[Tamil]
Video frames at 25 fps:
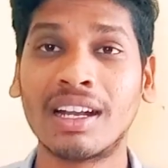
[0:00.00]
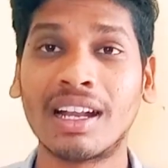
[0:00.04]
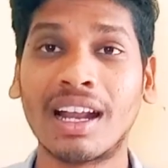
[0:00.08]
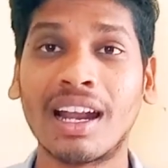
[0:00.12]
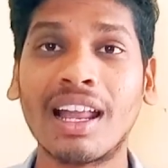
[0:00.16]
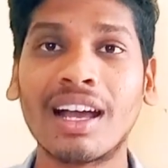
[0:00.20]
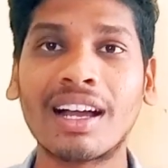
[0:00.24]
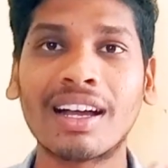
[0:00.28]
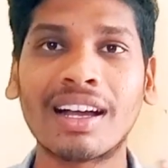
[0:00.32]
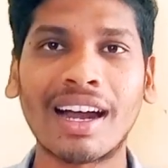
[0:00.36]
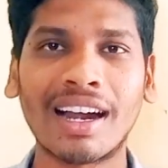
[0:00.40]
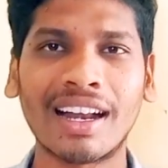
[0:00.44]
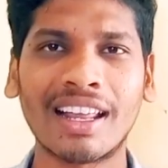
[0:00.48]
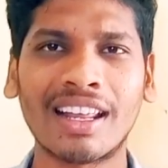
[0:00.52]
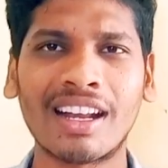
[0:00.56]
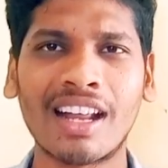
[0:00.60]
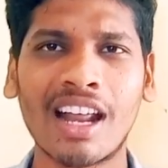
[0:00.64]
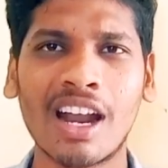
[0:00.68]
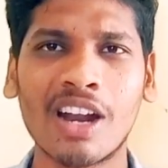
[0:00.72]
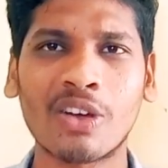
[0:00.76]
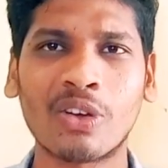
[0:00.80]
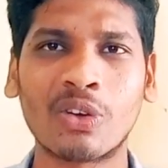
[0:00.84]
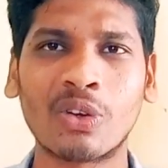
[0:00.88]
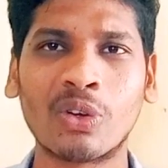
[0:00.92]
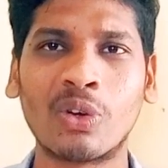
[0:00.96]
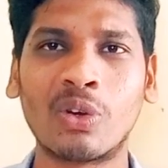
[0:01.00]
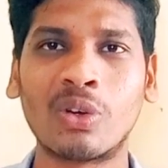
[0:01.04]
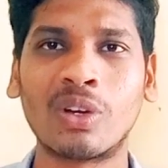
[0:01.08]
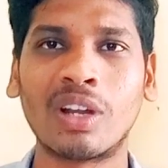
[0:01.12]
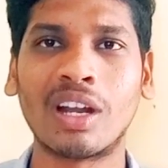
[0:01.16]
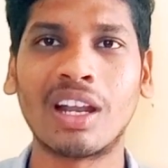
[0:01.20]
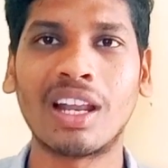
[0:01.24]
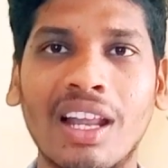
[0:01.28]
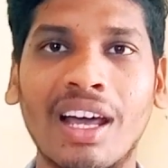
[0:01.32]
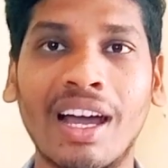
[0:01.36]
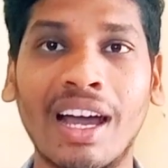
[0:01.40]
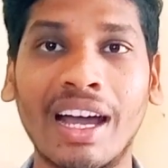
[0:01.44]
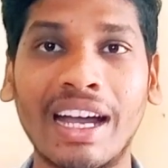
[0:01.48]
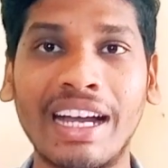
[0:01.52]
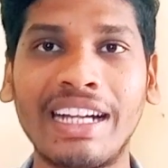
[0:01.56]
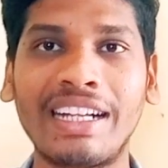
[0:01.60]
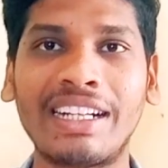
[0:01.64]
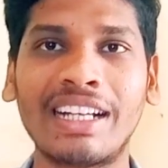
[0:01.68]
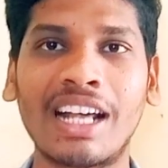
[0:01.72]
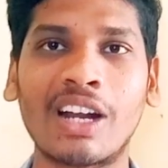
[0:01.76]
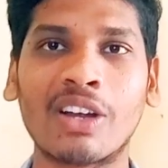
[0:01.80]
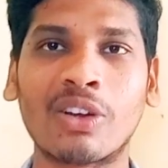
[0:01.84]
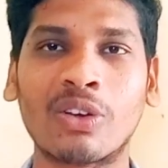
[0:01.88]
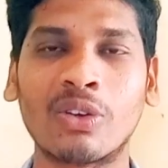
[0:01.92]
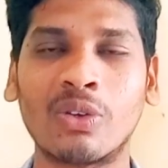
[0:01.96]
நல்லா கலராக இருக்கணும் நல்லா
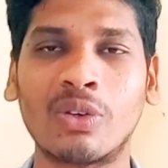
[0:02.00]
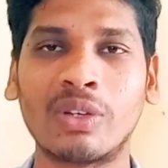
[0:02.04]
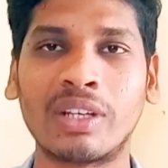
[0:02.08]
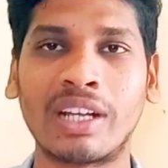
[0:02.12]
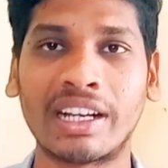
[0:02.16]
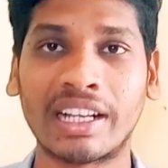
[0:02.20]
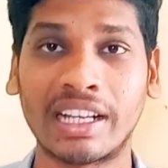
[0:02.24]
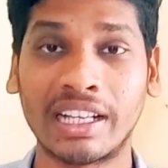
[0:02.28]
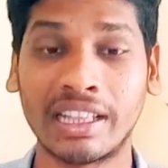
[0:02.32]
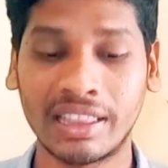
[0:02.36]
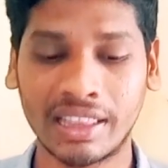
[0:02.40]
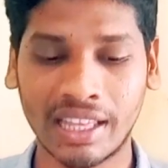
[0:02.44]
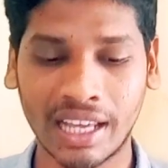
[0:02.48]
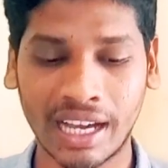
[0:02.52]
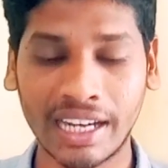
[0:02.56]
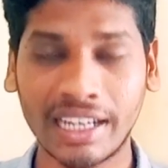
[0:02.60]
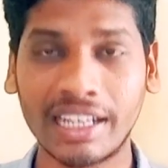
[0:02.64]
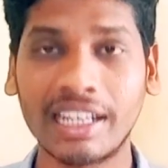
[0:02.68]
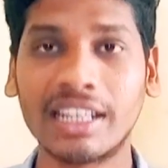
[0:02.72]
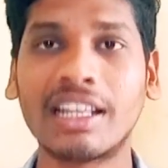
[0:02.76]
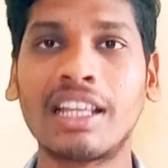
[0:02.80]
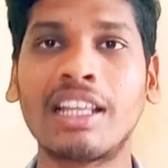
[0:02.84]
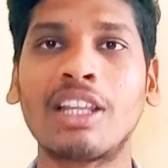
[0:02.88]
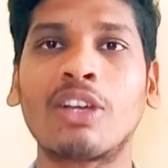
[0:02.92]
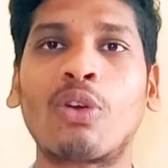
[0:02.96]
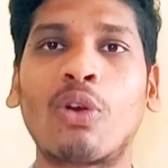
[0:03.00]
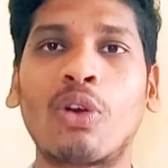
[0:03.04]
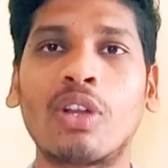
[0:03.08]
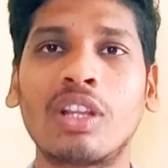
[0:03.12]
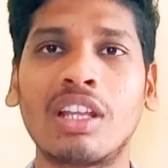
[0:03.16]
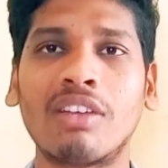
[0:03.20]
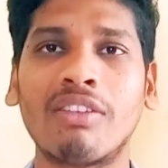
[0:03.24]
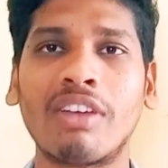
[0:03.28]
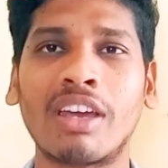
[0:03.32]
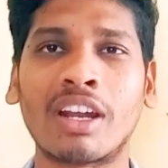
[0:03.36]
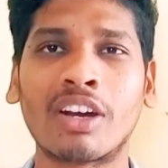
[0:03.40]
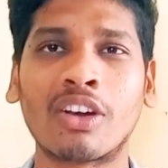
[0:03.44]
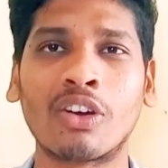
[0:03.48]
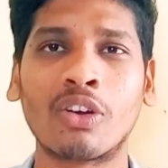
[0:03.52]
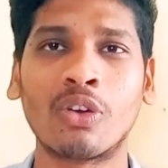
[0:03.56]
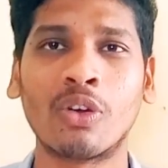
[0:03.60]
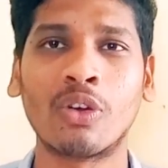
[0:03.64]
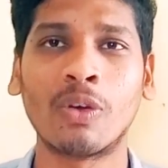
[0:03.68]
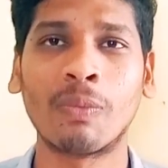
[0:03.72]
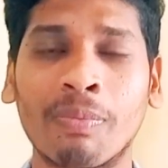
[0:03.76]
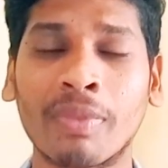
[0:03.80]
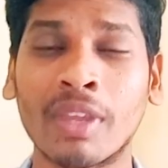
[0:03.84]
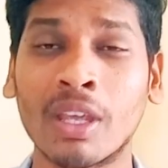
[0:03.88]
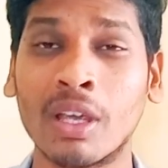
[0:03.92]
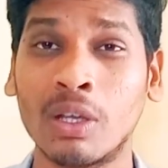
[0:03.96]
ஹைட்டாக இருக்கணும் எனக்கு இந்த ஹைட்டை தான் அந்த குழந்தை
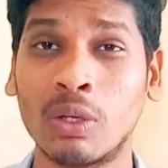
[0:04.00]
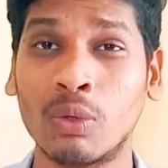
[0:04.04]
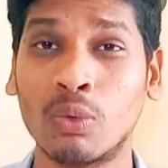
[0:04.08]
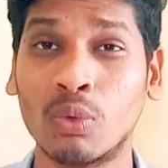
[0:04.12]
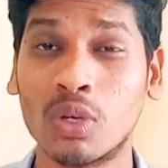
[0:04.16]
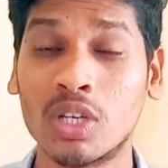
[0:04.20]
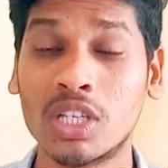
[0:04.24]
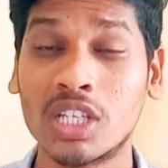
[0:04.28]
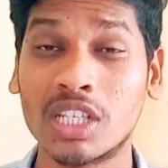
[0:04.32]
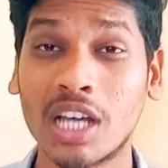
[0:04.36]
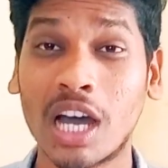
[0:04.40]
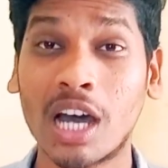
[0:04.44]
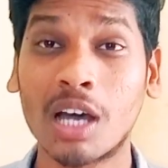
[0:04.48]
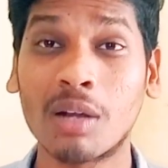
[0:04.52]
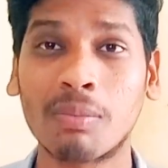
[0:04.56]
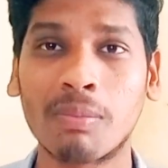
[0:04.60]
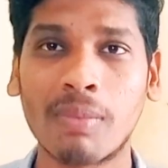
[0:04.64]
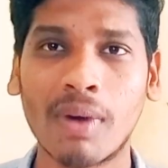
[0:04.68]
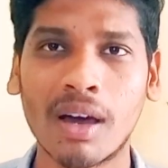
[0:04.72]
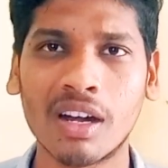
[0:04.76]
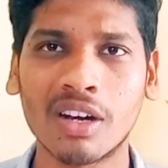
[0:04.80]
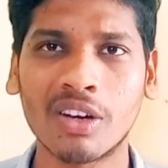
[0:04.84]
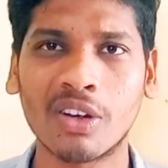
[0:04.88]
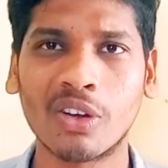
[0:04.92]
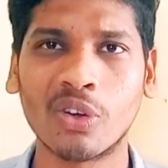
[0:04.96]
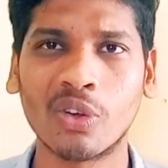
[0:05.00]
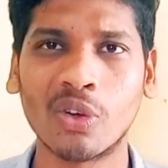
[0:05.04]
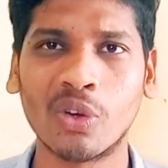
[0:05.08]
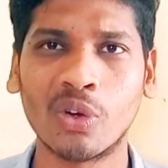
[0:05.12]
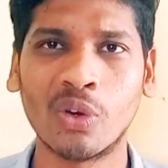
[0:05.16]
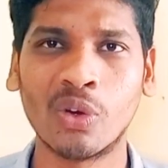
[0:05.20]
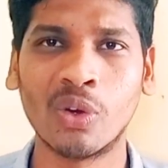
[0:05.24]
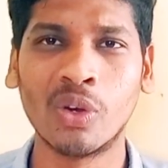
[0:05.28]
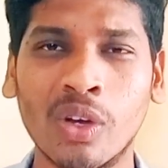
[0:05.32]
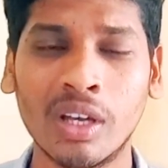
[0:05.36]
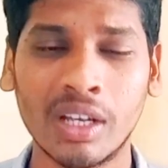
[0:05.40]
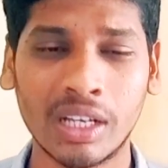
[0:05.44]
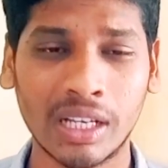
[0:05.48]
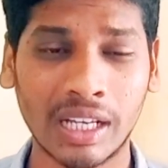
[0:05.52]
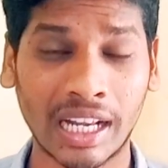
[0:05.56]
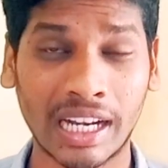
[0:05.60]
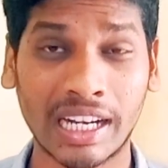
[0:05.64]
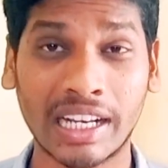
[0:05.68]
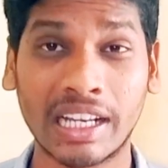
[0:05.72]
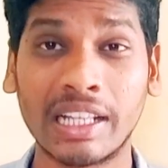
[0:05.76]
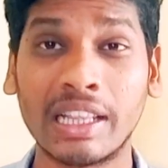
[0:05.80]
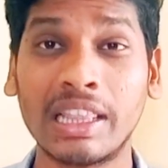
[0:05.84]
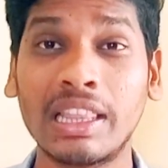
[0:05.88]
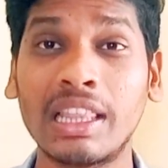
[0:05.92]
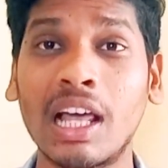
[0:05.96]
இருக்கணும் இவ்வளோ ஷார்ப்பாக இருக்கணும்
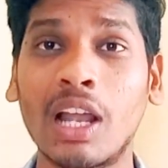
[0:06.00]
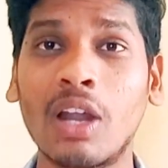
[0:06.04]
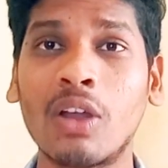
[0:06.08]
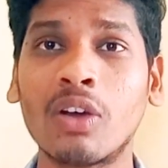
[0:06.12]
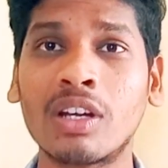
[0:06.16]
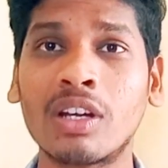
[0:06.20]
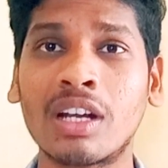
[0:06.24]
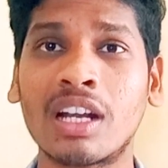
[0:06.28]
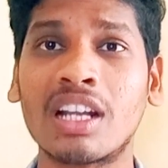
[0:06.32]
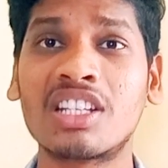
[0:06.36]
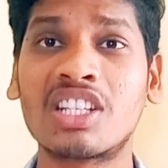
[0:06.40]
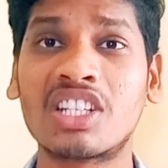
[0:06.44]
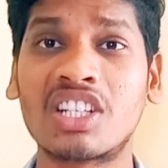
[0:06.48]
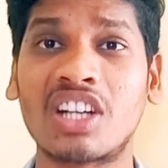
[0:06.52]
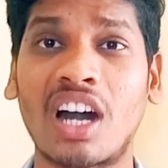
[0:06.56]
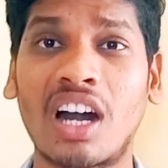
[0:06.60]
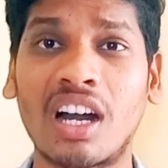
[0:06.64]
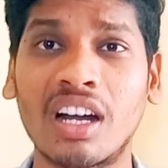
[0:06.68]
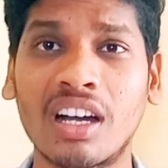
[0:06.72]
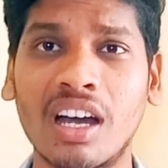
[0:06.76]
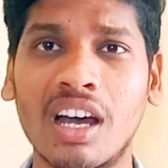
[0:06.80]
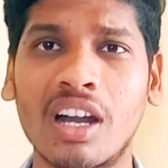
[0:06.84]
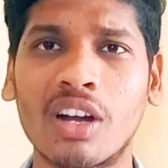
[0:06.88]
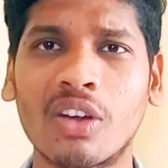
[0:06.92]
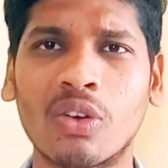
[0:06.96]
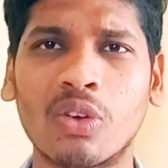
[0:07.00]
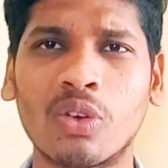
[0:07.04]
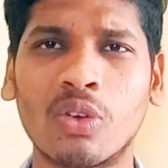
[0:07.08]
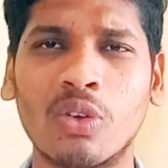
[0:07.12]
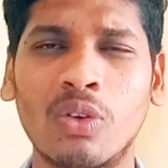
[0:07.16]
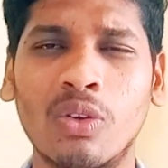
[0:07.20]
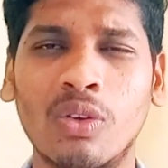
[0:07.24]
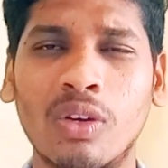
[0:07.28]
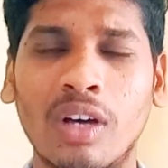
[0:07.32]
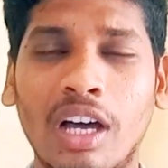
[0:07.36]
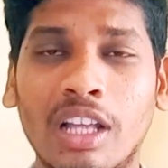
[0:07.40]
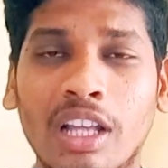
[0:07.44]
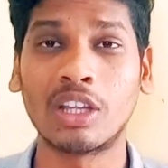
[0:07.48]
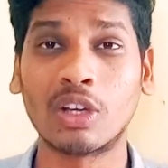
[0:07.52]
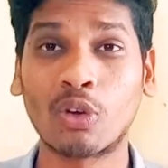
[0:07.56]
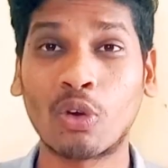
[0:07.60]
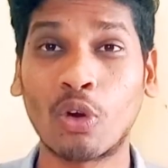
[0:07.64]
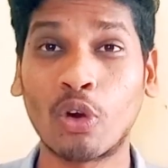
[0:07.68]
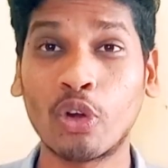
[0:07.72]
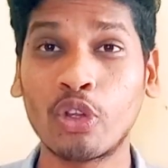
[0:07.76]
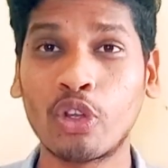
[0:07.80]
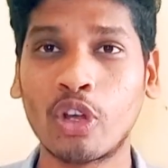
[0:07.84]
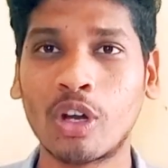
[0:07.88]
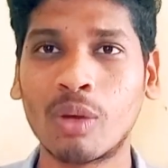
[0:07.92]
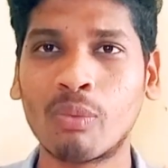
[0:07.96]
எனக்கு இந்த அளவுக்கு நல்லா ஸ்ட்ராங்காக இருக்கணும் அந்த
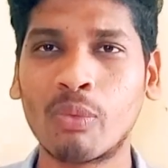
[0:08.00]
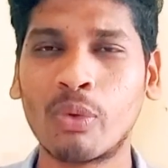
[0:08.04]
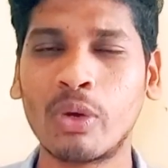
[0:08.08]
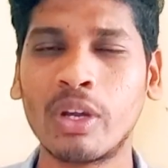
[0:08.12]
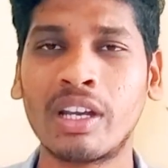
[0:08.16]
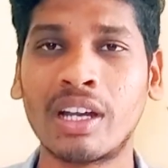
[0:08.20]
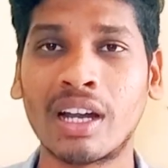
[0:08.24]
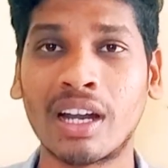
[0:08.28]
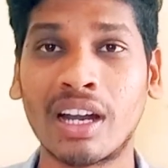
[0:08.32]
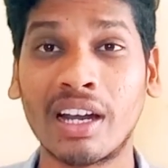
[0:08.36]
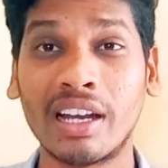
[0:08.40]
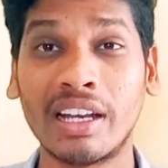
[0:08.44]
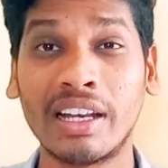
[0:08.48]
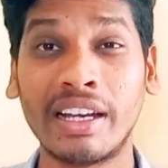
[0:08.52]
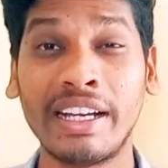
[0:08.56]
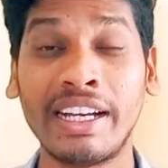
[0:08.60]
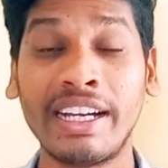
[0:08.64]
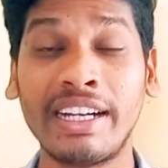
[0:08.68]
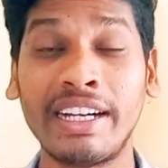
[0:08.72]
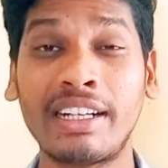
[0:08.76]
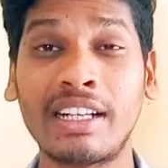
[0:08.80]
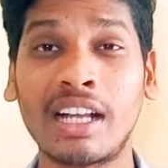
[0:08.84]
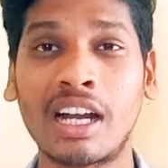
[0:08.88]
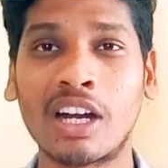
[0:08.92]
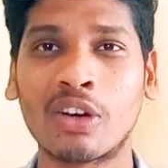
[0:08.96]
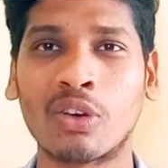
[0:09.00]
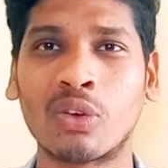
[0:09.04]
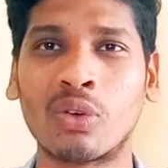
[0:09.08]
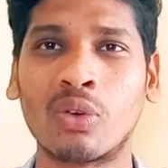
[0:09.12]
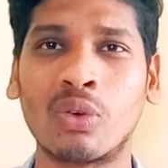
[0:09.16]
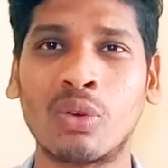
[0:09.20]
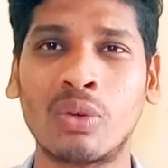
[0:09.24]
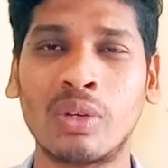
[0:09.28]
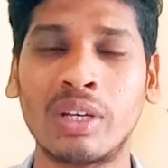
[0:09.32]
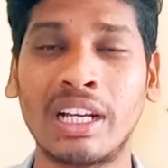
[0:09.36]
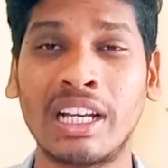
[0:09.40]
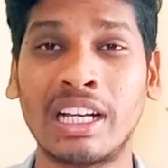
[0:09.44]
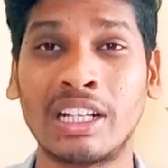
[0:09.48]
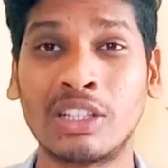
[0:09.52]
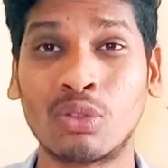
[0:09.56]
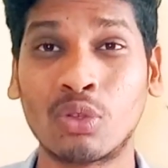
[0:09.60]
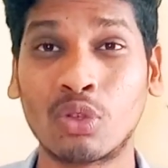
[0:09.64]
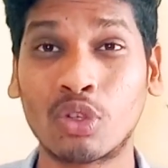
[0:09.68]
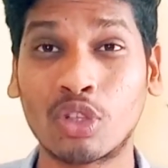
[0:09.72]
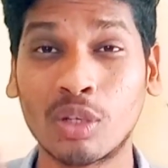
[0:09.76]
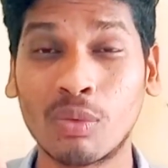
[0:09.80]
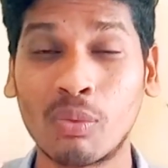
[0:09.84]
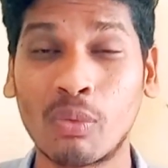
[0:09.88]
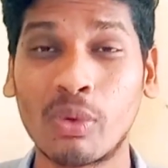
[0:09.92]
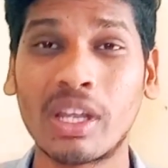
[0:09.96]
குழந்தையோட முடி நல்லா லீட்டாக இருக்கணும் இல்லை
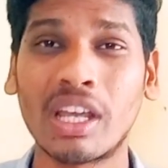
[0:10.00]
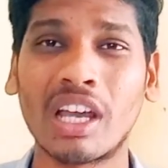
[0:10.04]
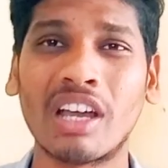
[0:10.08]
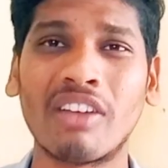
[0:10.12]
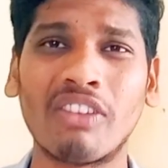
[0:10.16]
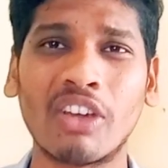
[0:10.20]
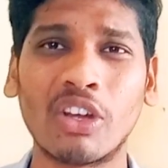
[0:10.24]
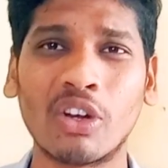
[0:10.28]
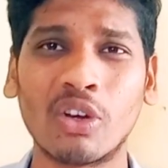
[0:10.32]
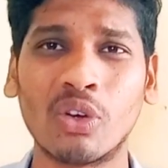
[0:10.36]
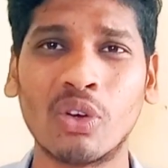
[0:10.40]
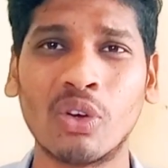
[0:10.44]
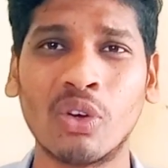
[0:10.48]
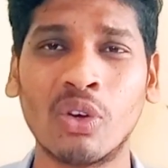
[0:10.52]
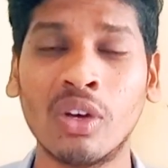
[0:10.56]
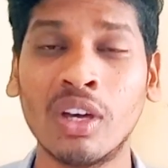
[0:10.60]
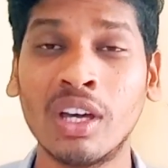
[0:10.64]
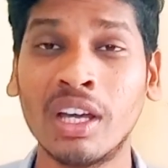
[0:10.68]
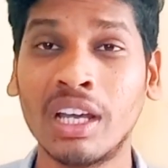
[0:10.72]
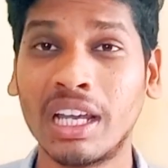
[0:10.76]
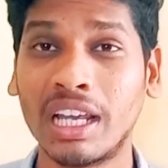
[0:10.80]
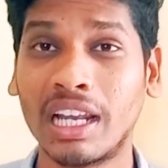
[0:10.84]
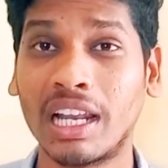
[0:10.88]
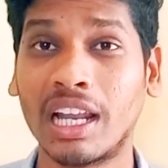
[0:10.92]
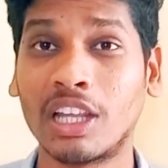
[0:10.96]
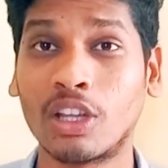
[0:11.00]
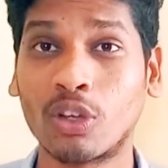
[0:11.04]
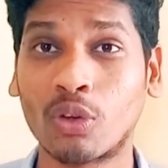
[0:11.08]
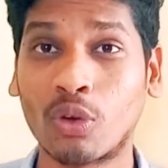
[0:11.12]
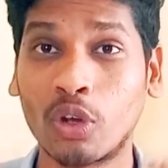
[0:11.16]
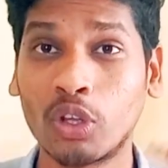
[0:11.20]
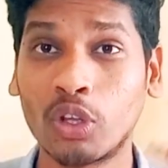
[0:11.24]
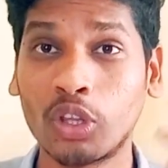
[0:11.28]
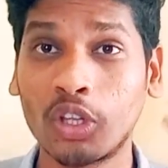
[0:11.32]
சுட்ட முடியாக வேணும் இல்லை அந்த